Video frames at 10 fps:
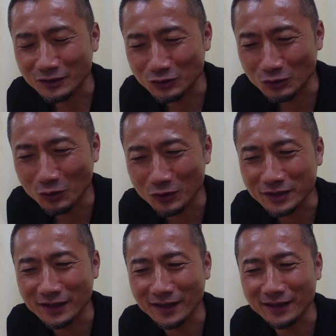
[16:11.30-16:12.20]
融合
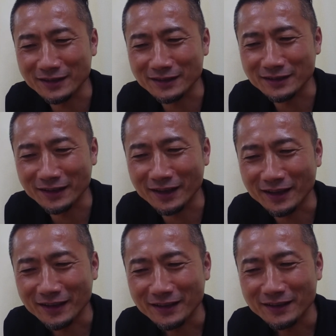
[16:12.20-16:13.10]
してないん
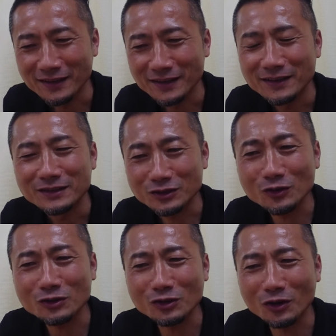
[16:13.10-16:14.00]
で
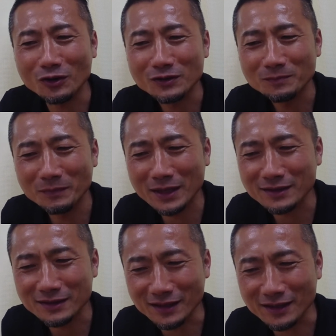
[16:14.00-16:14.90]
ちょっと
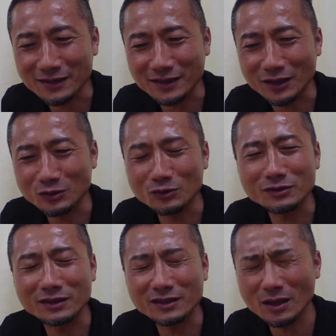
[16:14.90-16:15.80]
待ってって言っ
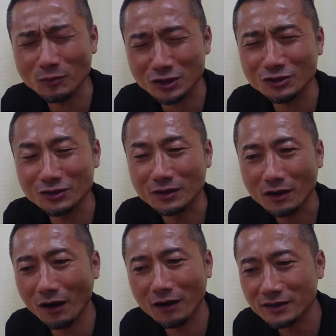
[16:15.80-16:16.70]
てでもす
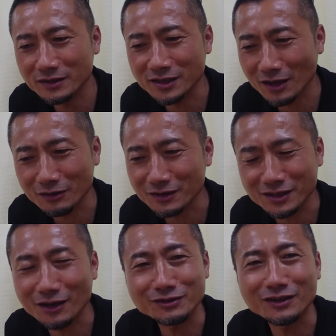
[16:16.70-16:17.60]
ぐ「あ違う
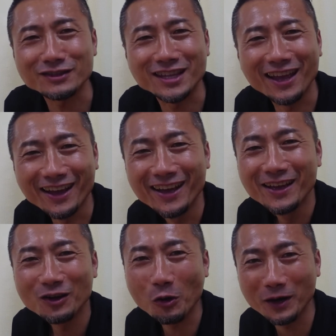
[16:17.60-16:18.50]
違う違う」って
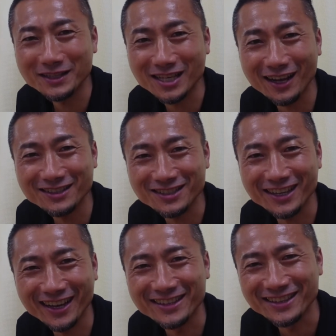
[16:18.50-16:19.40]
これチャンス
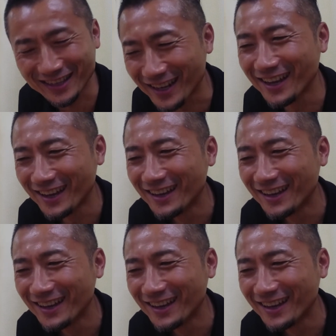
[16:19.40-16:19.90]
やんってね